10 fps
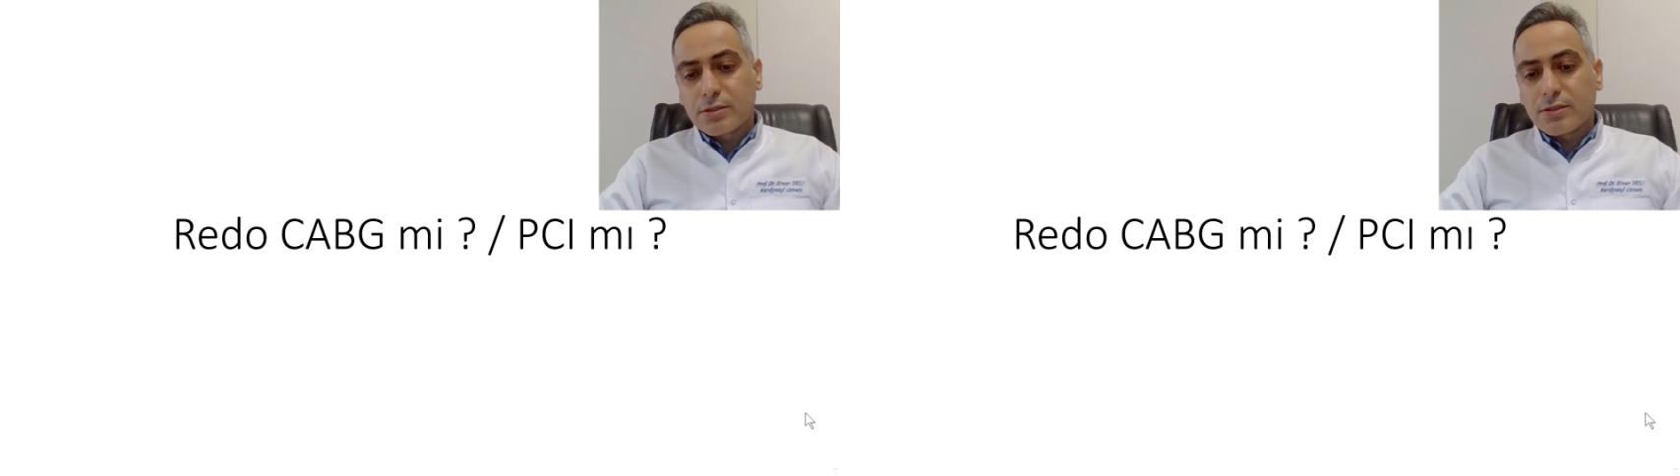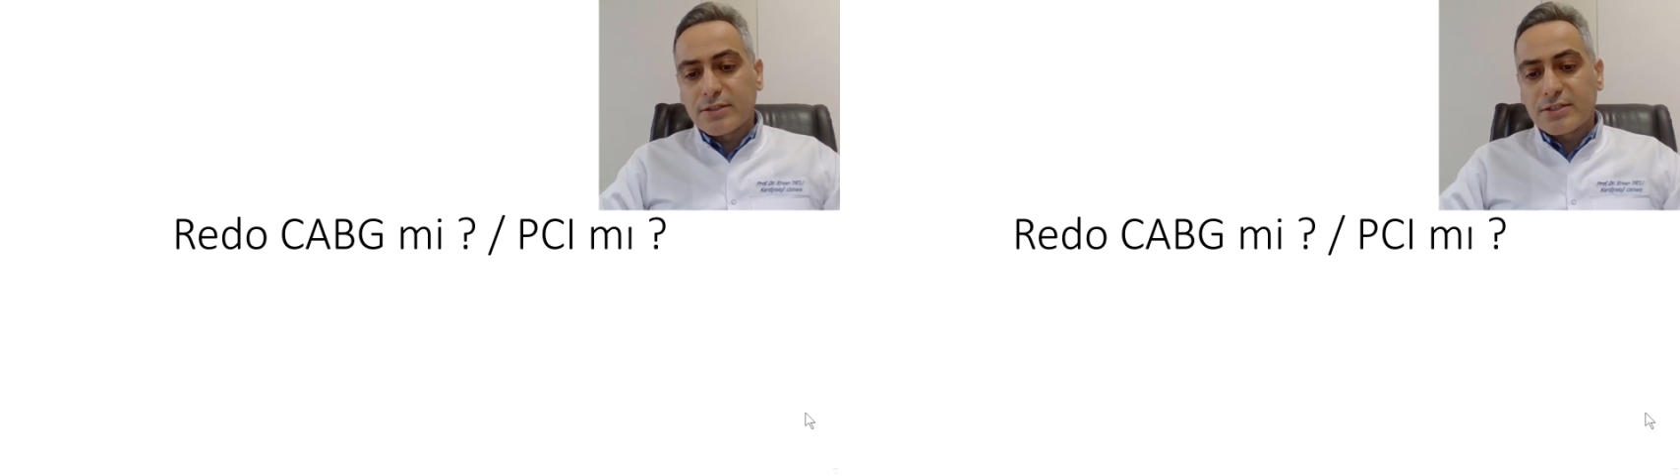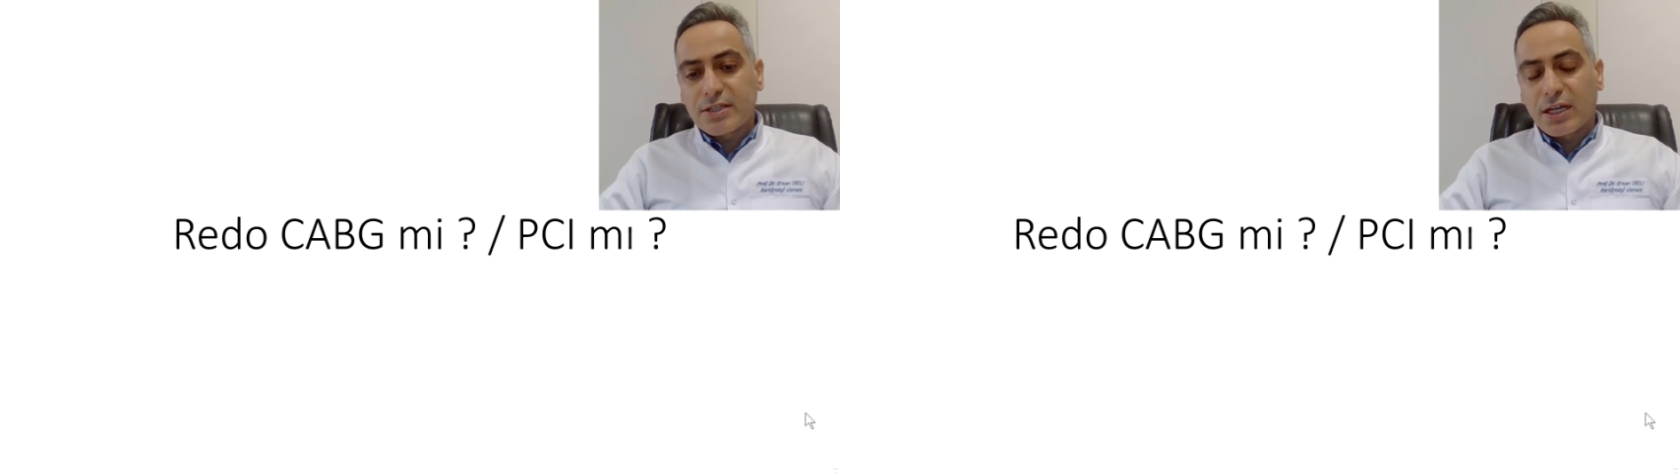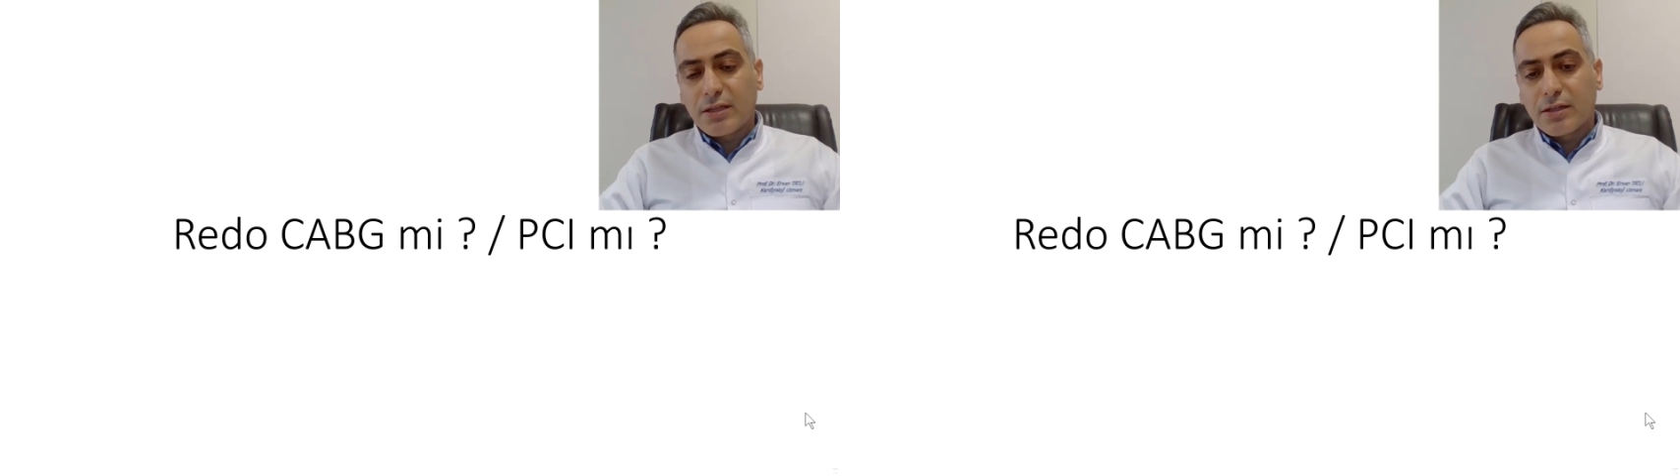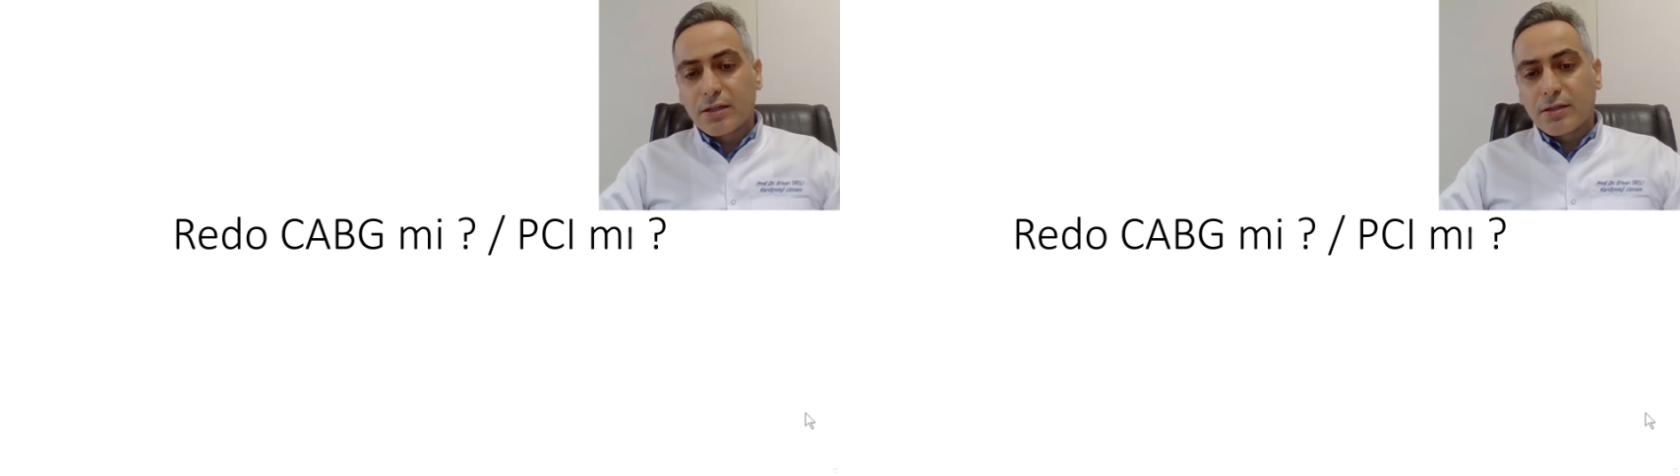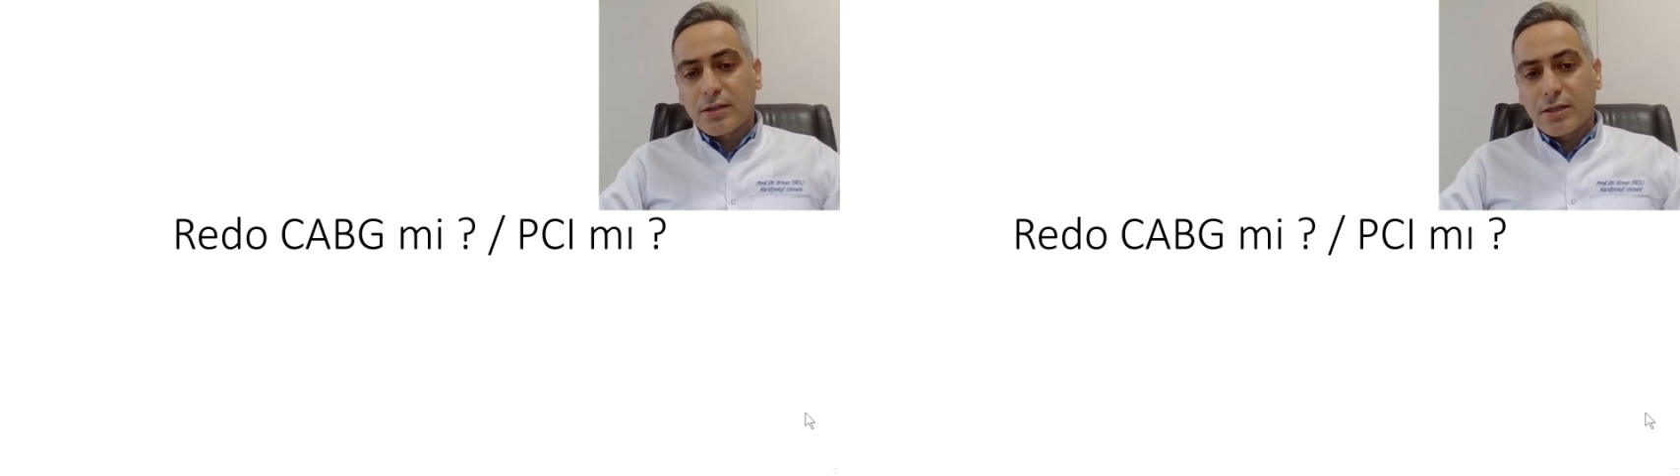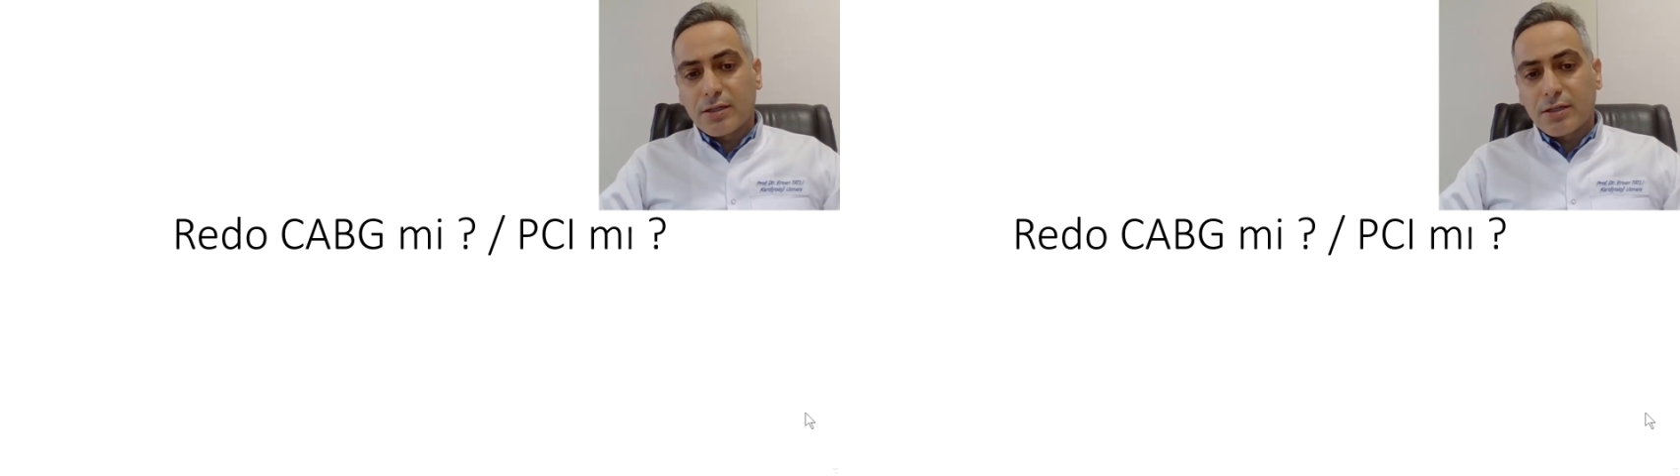insan e,